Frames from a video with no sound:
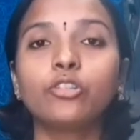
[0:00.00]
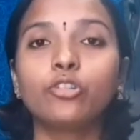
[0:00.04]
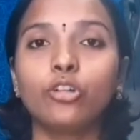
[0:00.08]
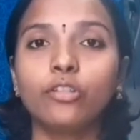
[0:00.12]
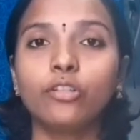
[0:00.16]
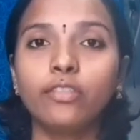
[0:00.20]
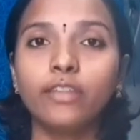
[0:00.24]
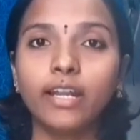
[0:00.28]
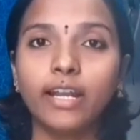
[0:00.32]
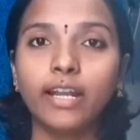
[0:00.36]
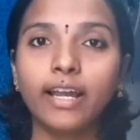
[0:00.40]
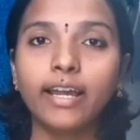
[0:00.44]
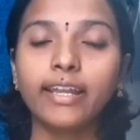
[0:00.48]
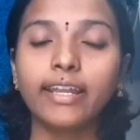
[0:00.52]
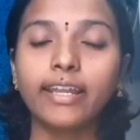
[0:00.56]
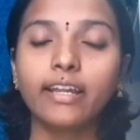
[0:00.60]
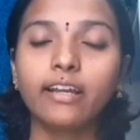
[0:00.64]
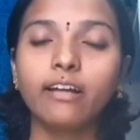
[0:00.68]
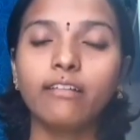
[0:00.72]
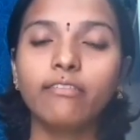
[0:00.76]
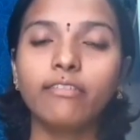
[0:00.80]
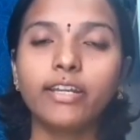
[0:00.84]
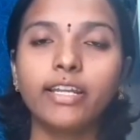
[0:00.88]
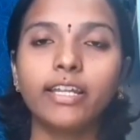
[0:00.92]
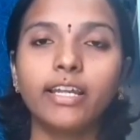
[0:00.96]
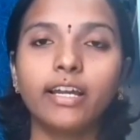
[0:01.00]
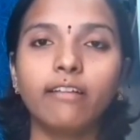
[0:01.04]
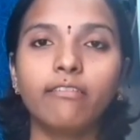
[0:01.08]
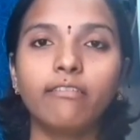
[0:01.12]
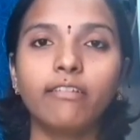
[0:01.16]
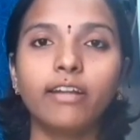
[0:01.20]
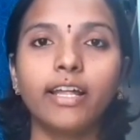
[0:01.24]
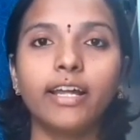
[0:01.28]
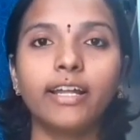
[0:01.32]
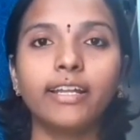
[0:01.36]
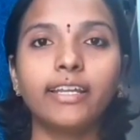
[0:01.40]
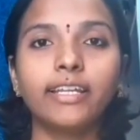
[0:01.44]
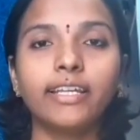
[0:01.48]
తొందరగా రికవరీ
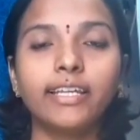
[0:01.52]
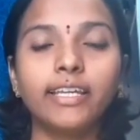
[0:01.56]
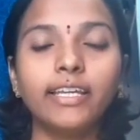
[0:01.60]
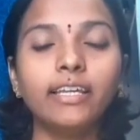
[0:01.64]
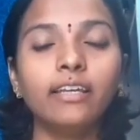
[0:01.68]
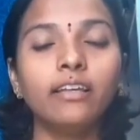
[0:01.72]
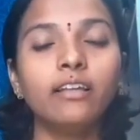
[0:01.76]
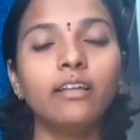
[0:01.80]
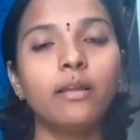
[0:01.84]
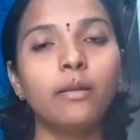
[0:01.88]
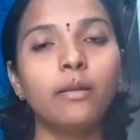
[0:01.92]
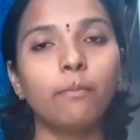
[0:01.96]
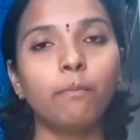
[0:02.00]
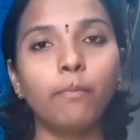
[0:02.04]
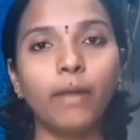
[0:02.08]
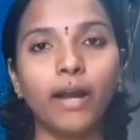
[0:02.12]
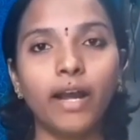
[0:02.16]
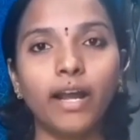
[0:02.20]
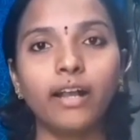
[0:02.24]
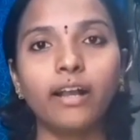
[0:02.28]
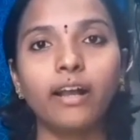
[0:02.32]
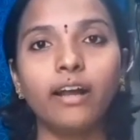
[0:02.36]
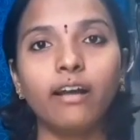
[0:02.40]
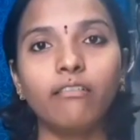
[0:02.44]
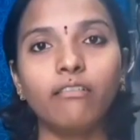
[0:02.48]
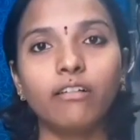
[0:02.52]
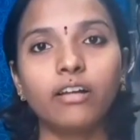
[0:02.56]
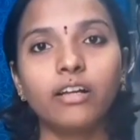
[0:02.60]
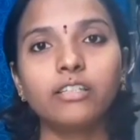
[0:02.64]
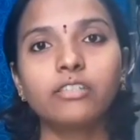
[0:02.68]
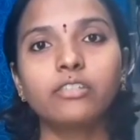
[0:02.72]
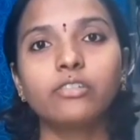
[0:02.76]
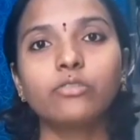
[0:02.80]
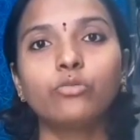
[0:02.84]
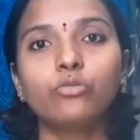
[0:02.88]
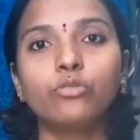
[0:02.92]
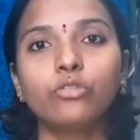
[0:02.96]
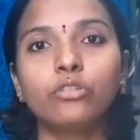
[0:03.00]
అవ్వడానికి బాగా
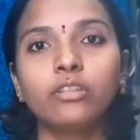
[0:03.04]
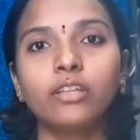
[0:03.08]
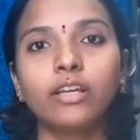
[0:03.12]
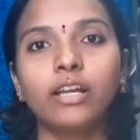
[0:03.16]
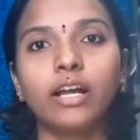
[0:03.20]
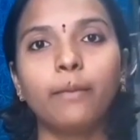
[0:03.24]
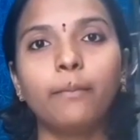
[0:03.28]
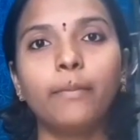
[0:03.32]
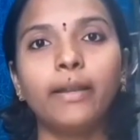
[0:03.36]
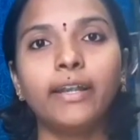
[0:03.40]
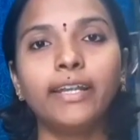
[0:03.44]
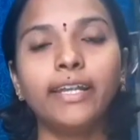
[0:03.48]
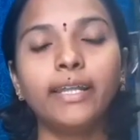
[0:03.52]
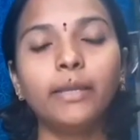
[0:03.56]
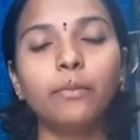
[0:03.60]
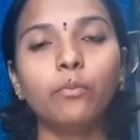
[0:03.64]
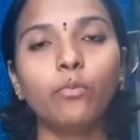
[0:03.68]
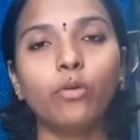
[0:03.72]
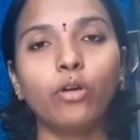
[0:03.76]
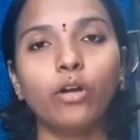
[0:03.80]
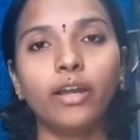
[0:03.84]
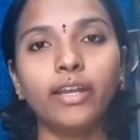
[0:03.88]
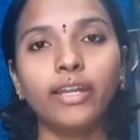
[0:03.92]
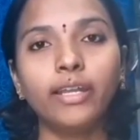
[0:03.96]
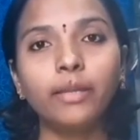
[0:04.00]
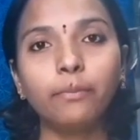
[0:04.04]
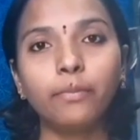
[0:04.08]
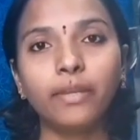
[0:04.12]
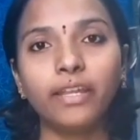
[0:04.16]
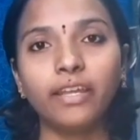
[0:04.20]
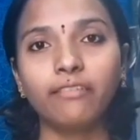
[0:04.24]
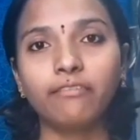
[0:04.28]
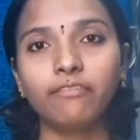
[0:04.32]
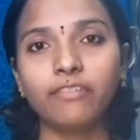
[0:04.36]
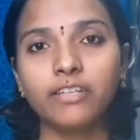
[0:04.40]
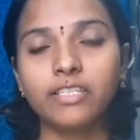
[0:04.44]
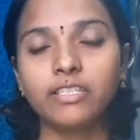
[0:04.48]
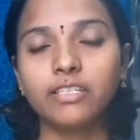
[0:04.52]
అవకాశం ఉంటుంది కాబట్టి మార్నింగ్
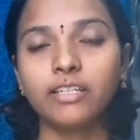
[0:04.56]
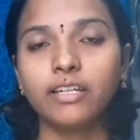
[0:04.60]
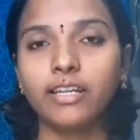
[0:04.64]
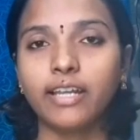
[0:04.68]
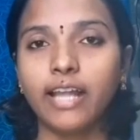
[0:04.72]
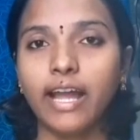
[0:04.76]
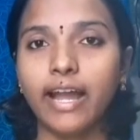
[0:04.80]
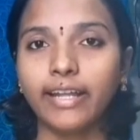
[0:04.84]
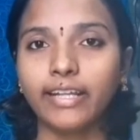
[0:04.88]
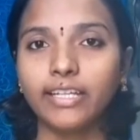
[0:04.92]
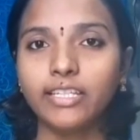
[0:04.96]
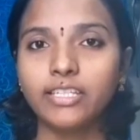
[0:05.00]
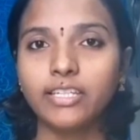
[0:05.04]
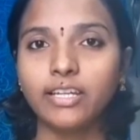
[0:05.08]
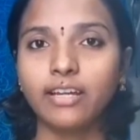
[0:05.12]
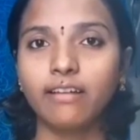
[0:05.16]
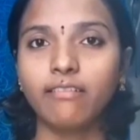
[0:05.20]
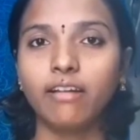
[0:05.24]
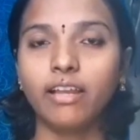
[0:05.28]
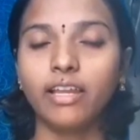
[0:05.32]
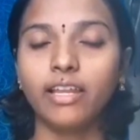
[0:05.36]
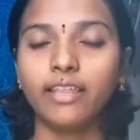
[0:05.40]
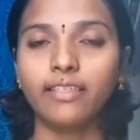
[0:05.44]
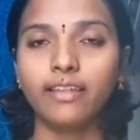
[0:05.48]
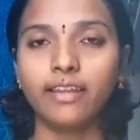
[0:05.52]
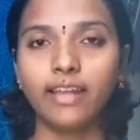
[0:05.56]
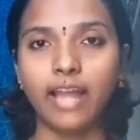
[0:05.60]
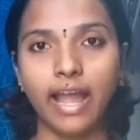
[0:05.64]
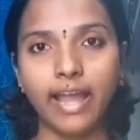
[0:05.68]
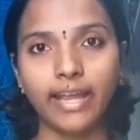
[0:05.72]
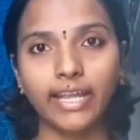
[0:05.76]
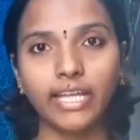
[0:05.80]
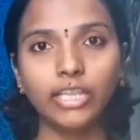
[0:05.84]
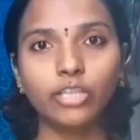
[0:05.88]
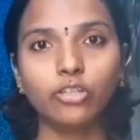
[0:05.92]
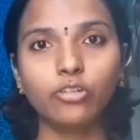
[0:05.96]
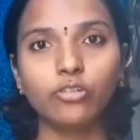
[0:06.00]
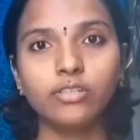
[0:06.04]
బ్రేక్ఫాస్ట్గా రాగి జావ లేదా
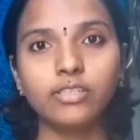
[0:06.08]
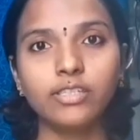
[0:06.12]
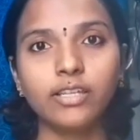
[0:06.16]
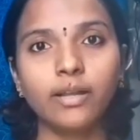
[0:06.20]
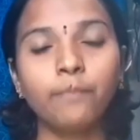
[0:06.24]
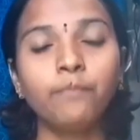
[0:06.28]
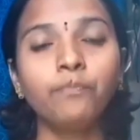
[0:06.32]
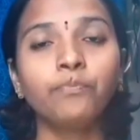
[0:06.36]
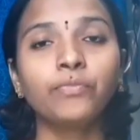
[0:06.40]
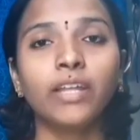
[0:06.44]
రాగి దోశ